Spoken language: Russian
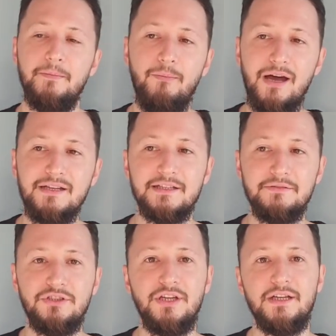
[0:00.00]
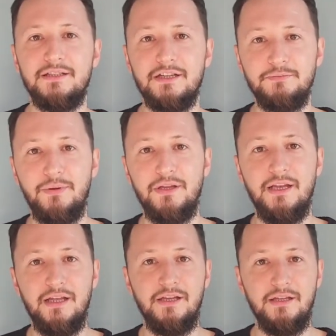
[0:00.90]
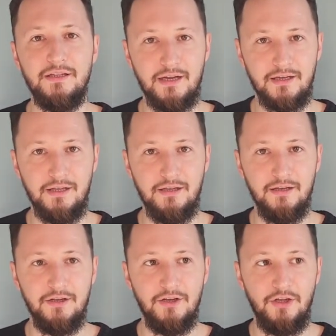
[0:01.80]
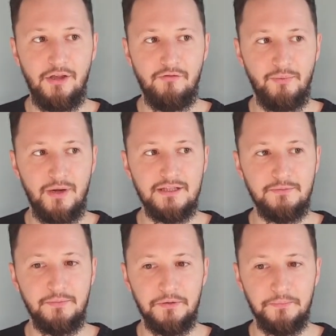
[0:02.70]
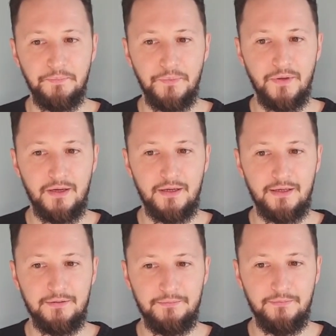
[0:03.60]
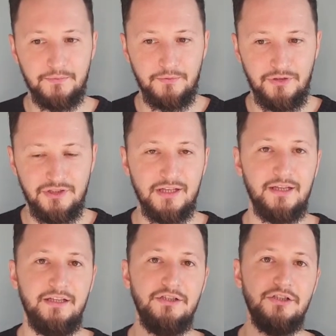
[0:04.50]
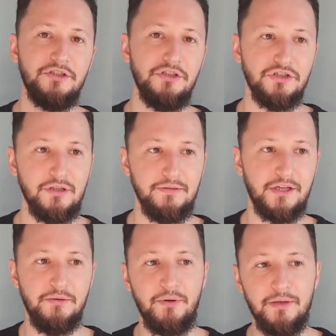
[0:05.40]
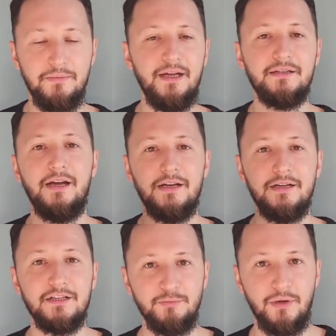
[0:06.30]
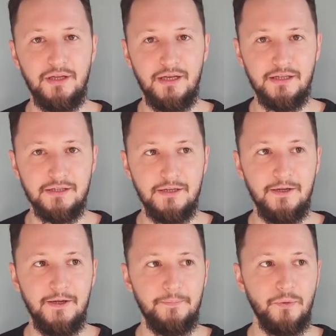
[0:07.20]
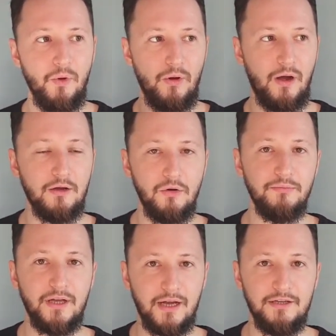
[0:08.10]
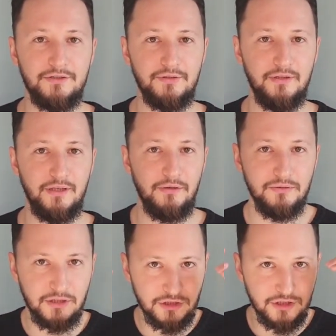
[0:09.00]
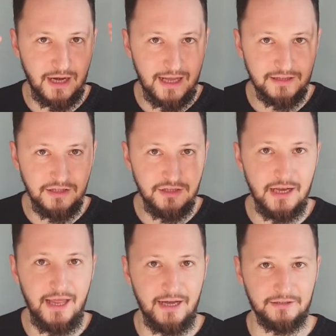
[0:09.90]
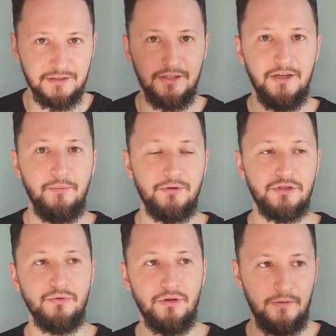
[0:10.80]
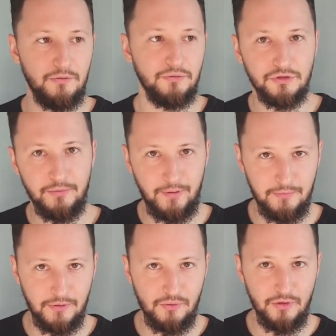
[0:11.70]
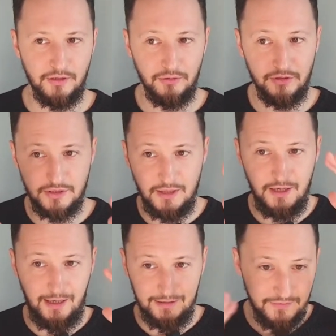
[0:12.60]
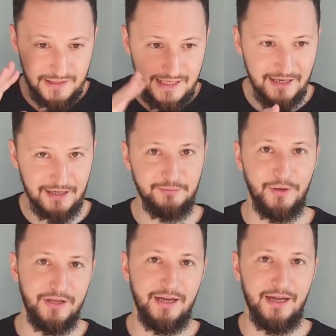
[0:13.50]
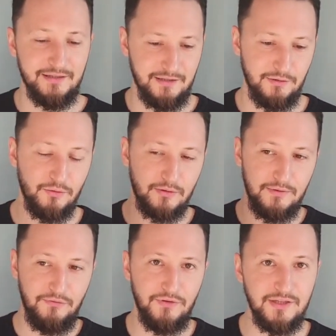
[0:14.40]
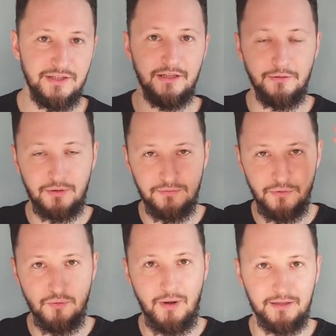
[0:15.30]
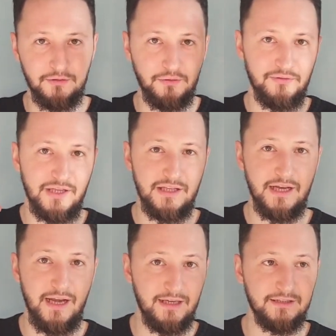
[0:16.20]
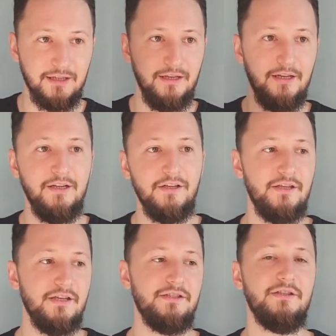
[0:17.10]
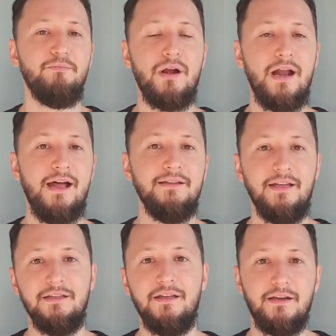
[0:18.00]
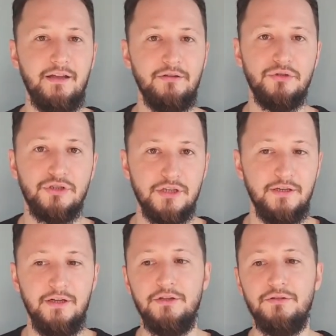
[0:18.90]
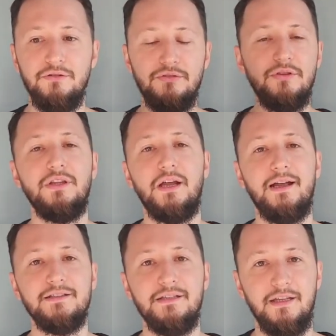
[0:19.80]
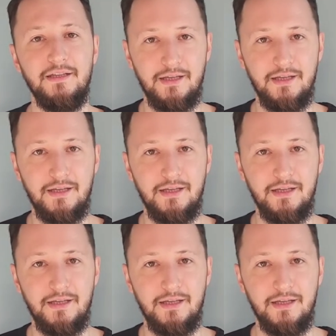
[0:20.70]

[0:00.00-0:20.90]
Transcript: Марс отвечает за распределение энергии. И в принципе а, физиологически человек не понимает, как их распределить. Но огромное количество энергии у нас жрает интеллект. Почему я говорю тоже про Меркурий? То есть она везде распределяется, на уровне физики, на уровне ума, на уровне интеллекта. Есть прана, энергия души, то есть все это разные